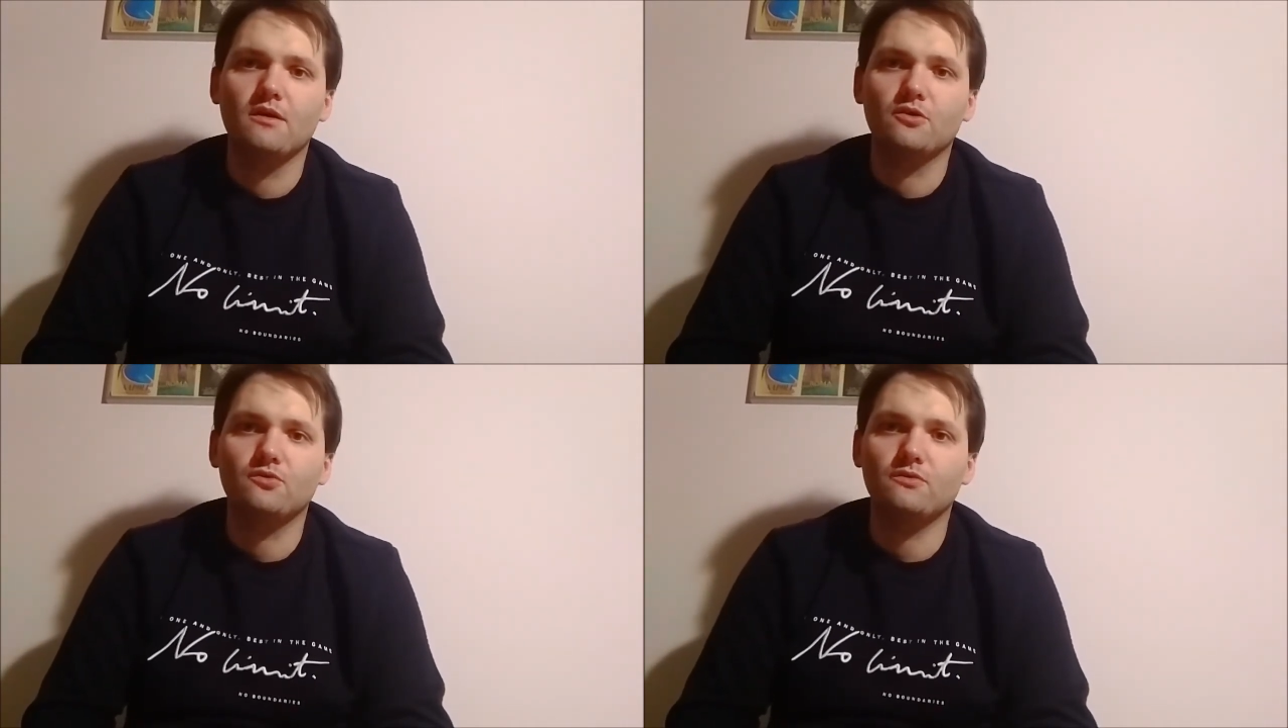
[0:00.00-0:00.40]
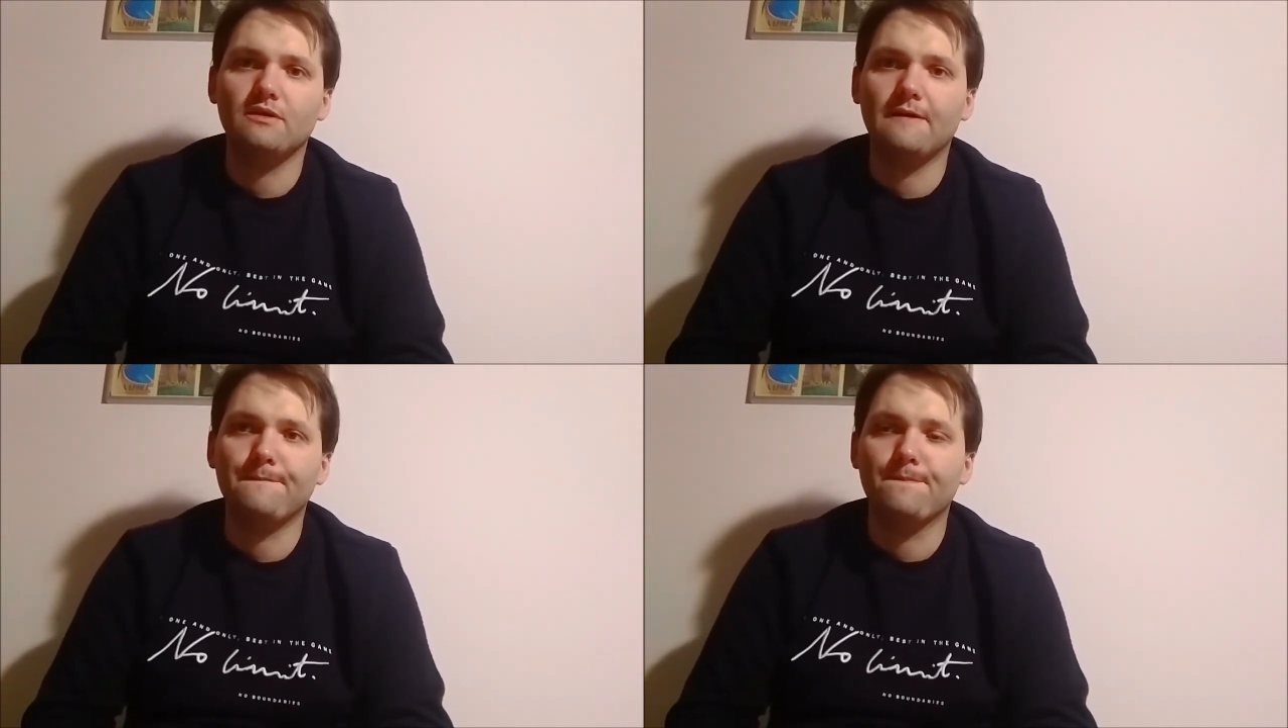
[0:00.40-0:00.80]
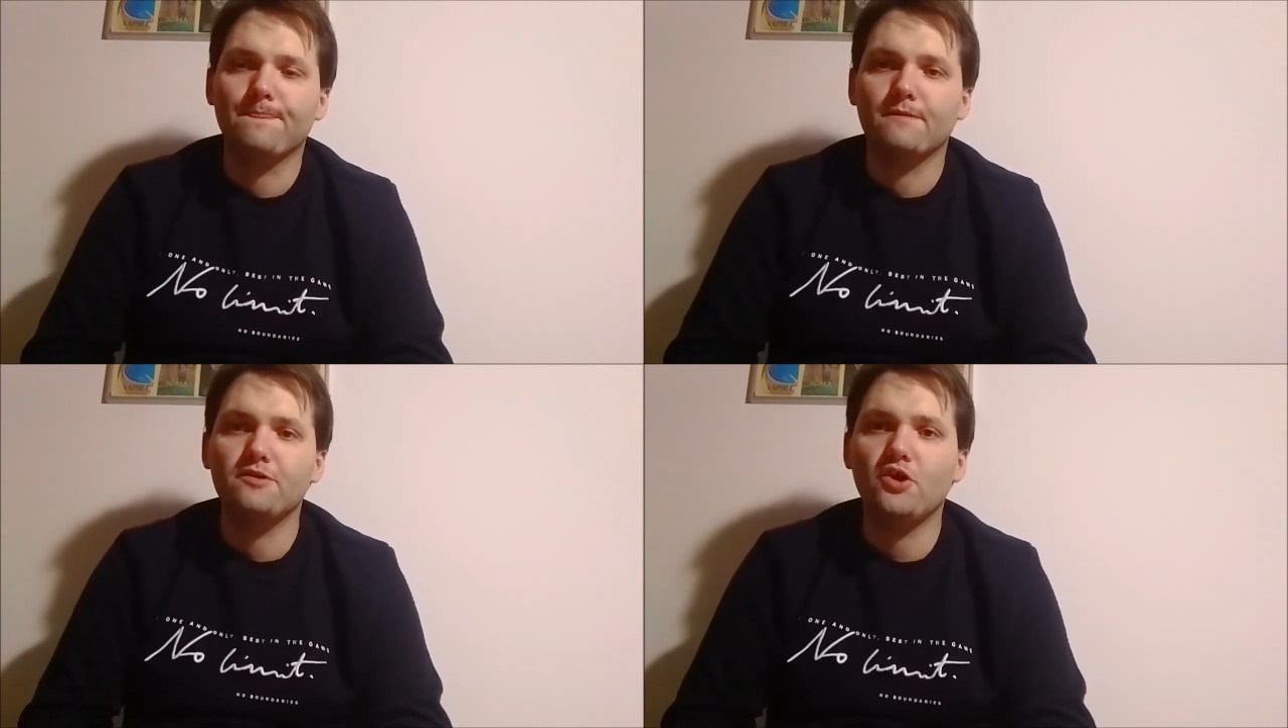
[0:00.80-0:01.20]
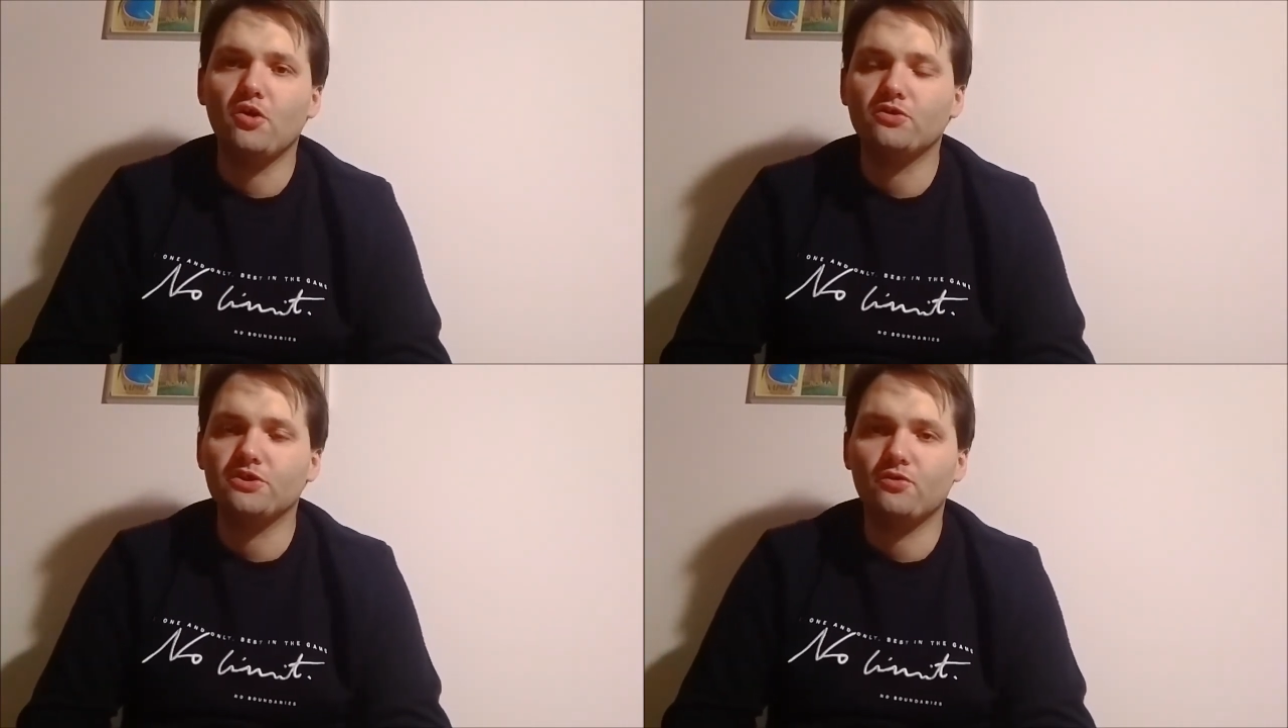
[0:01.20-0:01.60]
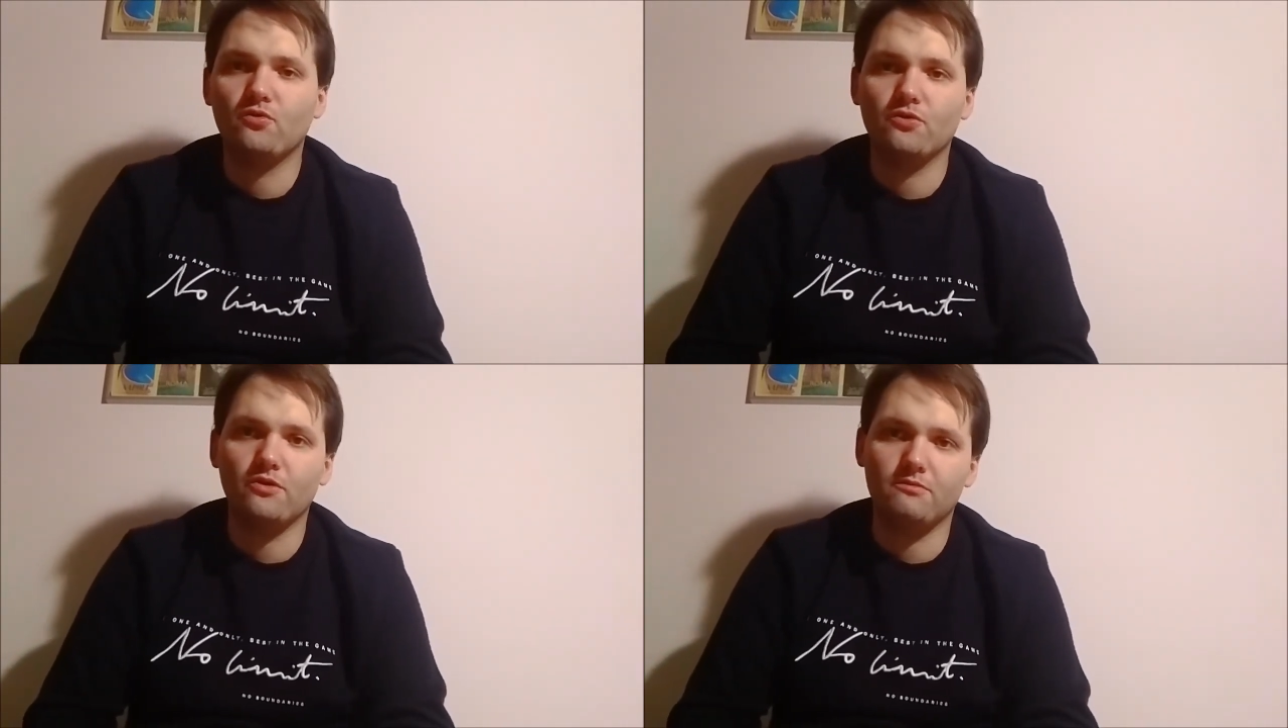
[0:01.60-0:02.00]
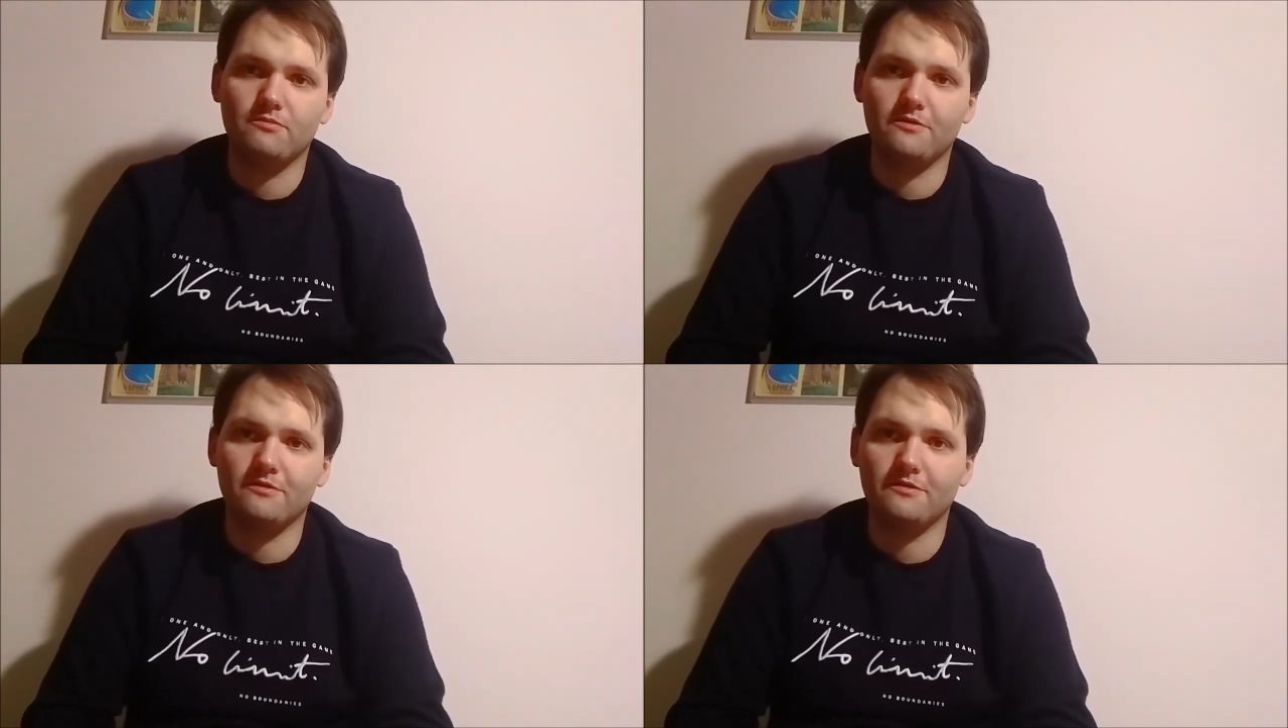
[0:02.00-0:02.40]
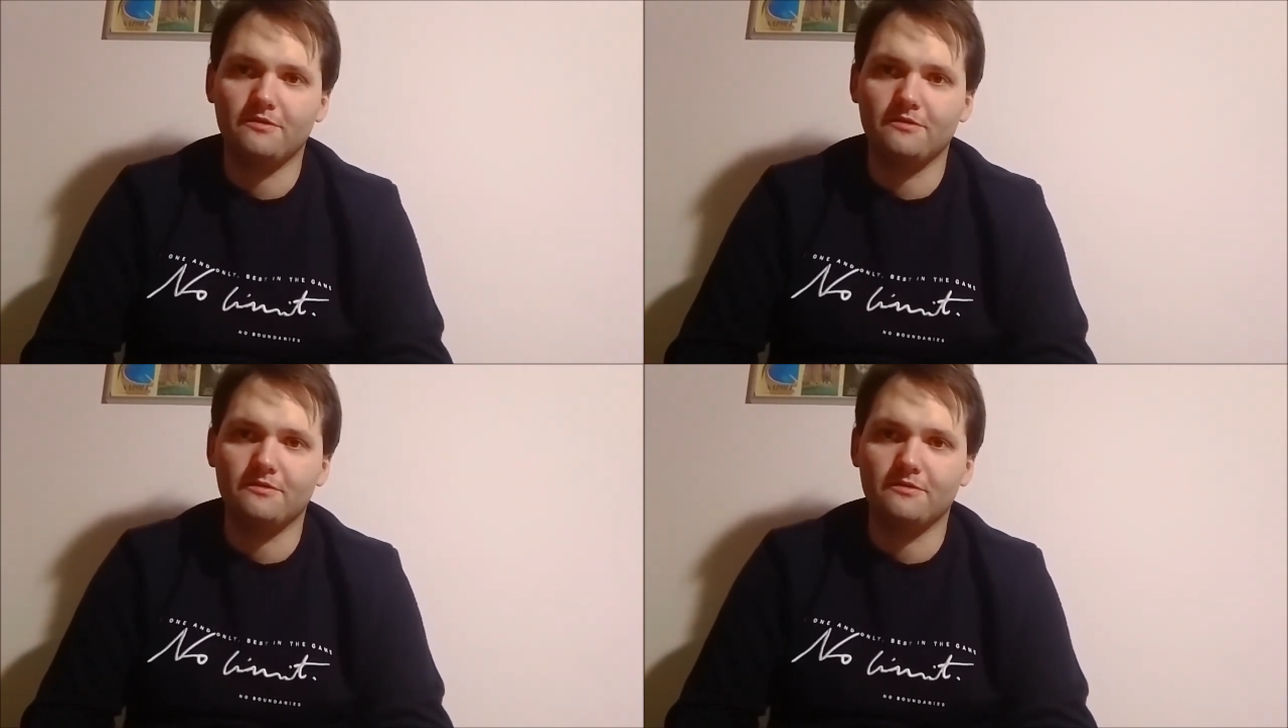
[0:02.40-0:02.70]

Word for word: które nie oczekują e,